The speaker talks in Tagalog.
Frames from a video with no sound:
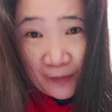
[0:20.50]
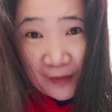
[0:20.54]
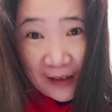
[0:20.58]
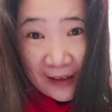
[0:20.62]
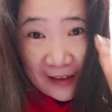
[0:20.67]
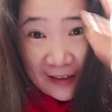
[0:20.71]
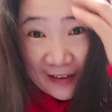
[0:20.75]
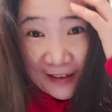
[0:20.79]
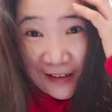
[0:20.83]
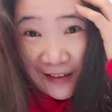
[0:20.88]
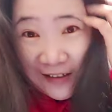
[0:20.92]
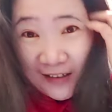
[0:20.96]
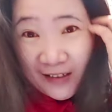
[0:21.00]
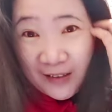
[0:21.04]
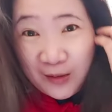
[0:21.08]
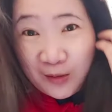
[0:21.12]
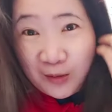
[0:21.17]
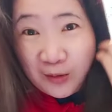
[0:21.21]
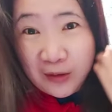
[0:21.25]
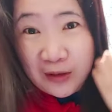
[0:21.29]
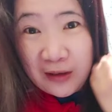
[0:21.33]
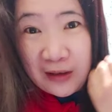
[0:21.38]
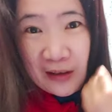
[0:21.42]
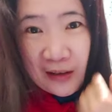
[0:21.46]
Nagigising
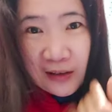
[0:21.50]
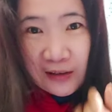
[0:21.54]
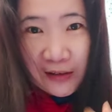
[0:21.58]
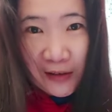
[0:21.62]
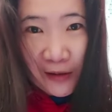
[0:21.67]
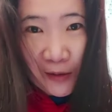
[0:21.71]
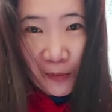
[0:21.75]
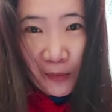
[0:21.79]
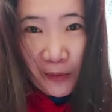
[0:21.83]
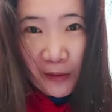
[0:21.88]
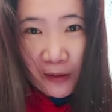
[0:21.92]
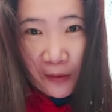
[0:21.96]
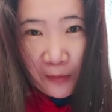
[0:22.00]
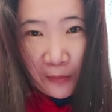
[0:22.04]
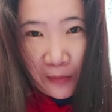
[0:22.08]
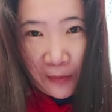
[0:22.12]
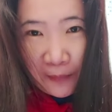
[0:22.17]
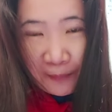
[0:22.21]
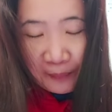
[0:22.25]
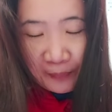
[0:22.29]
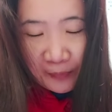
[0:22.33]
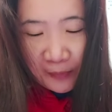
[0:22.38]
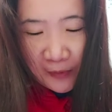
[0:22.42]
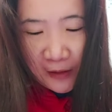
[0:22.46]
ko lang kasi para
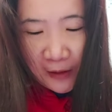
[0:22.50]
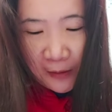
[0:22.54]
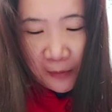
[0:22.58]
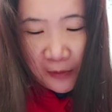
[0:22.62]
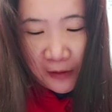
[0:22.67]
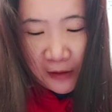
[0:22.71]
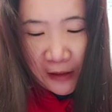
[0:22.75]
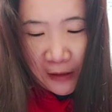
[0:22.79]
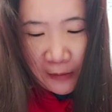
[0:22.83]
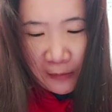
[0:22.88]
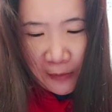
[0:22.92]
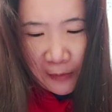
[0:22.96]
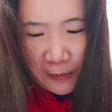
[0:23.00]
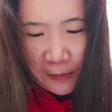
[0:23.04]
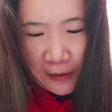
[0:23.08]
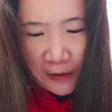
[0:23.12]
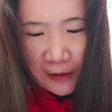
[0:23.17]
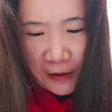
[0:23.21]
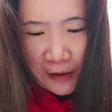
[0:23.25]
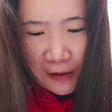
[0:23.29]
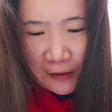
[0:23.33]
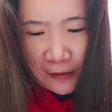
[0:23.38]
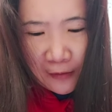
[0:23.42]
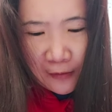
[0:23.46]
tamang-tama
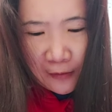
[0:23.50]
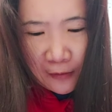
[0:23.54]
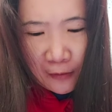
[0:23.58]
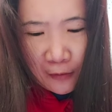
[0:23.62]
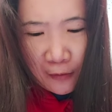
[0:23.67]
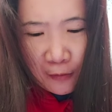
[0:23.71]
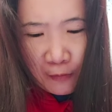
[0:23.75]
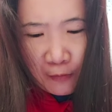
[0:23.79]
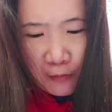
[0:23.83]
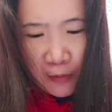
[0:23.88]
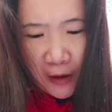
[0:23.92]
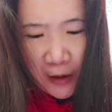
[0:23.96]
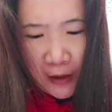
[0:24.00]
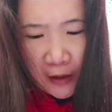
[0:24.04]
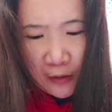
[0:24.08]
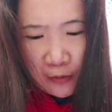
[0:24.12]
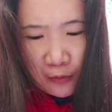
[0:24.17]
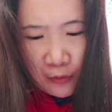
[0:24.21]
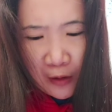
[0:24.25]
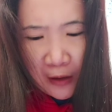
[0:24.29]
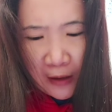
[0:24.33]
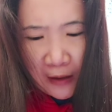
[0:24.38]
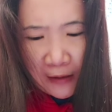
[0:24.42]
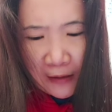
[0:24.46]
pagkaligo. Combine
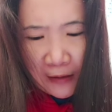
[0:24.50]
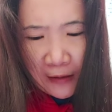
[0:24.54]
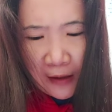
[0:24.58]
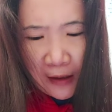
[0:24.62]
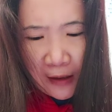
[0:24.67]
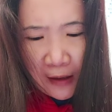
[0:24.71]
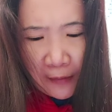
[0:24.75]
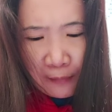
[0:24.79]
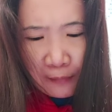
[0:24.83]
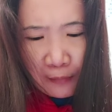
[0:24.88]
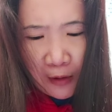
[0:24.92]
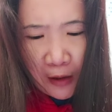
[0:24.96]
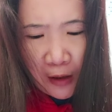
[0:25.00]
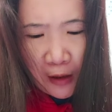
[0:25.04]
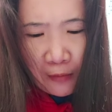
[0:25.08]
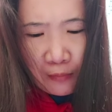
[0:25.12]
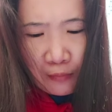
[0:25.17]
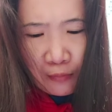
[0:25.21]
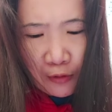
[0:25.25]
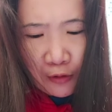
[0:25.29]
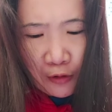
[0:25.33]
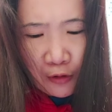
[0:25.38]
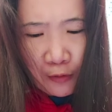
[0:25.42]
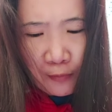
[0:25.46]
1 half
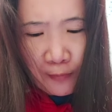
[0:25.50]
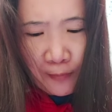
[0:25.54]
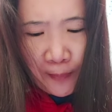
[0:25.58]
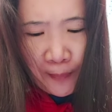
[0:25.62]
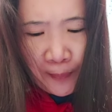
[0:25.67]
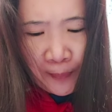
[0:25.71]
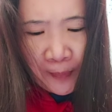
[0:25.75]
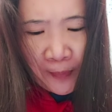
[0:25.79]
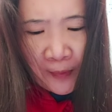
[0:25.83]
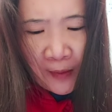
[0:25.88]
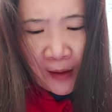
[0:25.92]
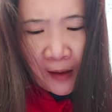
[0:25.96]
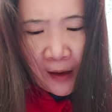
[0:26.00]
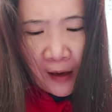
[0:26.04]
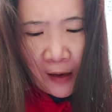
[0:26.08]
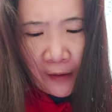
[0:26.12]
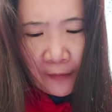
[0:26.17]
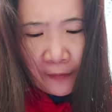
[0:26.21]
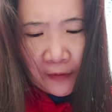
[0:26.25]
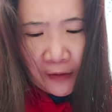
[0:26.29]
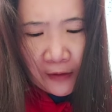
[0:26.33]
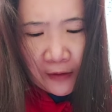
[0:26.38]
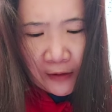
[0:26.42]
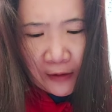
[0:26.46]
cup of
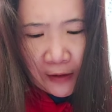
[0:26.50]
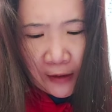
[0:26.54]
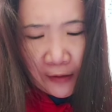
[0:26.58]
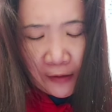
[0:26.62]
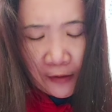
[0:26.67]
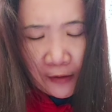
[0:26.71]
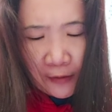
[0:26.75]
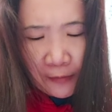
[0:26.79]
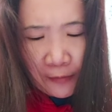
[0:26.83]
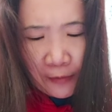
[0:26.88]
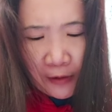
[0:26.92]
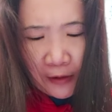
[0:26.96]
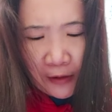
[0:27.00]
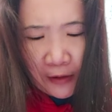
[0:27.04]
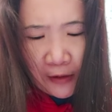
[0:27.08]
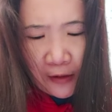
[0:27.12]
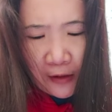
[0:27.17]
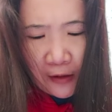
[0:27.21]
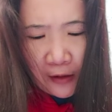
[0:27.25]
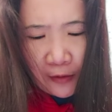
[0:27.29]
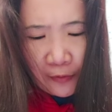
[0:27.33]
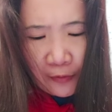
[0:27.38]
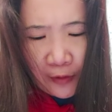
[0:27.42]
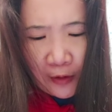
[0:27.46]
apple cider
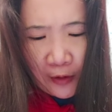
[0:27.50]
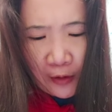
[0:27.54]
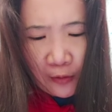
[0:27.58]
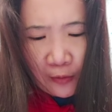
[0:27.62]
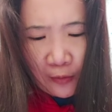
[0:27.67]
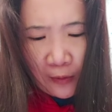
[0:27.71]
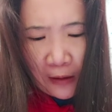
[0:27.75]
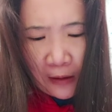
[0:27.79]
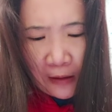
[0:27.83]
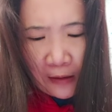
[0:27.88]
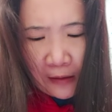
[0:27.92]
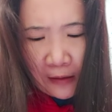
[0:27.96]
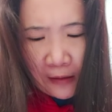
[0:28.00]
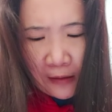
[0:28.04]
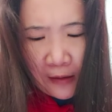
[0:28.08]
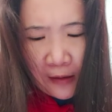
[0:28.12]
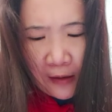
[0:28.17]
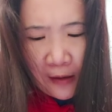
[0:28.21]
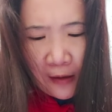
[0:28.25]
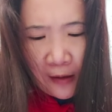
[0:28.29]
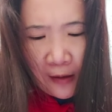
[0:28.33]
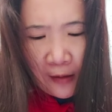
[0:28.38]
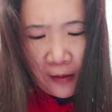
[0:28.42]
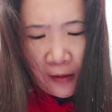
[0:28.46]
vinegar with 1
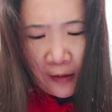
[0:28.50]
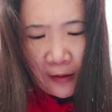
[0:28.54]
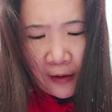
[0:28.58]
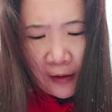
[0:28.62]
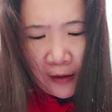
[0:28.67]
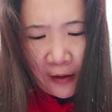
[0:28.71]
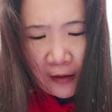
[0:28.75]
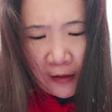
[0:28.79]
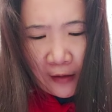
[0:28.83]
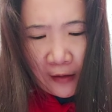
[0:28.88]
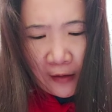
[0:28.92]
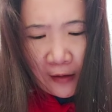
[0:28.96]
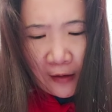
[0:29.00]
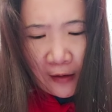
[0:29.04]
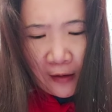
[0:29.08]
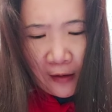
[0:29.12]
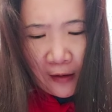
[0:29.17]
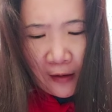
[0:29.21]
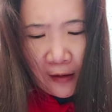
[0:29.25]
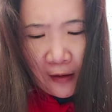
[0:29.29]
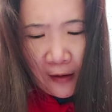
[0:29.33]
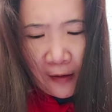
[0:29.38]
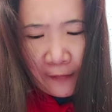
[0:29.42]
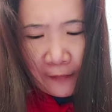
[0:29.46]
and a
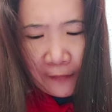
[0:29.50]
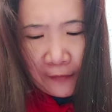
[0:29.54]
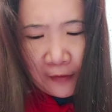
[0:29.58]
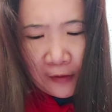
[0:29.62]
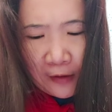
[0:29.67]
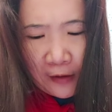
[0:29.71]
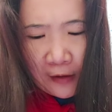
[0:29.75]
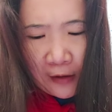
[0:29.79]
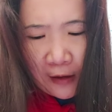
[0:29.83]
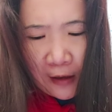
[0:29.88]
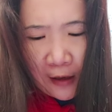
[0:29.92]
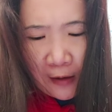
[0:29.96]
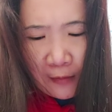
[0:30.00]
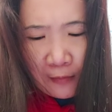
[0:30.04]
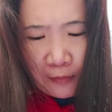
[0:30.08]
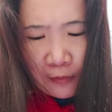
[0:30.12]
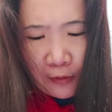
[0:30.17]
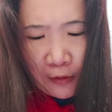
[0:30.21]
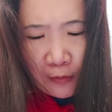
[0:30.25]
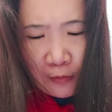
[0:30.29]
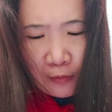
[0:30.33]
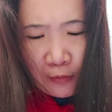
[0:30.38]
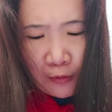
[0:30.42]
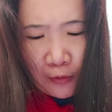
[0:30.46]
half cup
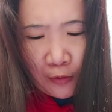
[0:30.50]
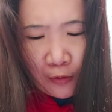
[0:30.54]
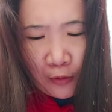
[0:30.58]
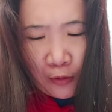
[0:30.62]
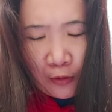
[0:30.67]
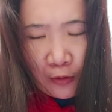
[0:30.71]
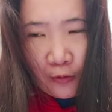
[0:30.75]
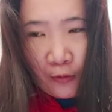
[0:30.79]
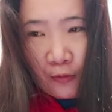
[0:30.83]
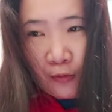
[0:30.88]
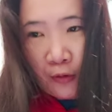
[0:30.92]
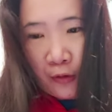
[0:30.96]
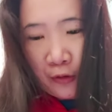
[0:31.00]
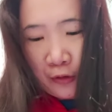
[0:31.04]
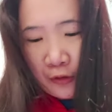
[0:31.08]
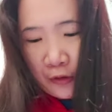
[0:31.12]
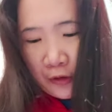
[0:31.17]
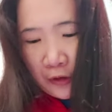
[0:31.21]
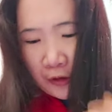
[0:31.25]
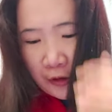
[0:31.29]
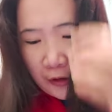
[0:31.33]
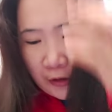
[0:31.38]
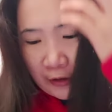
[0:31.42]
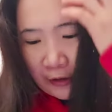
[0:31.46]
of cold
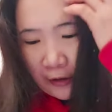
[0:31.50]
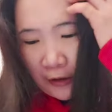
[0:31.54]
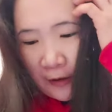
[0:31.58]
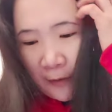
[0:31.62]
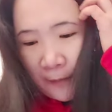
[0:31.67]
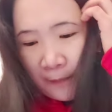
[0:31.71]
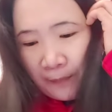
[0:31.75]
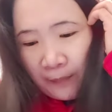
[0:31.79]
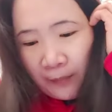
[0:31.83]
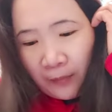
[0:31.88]
water.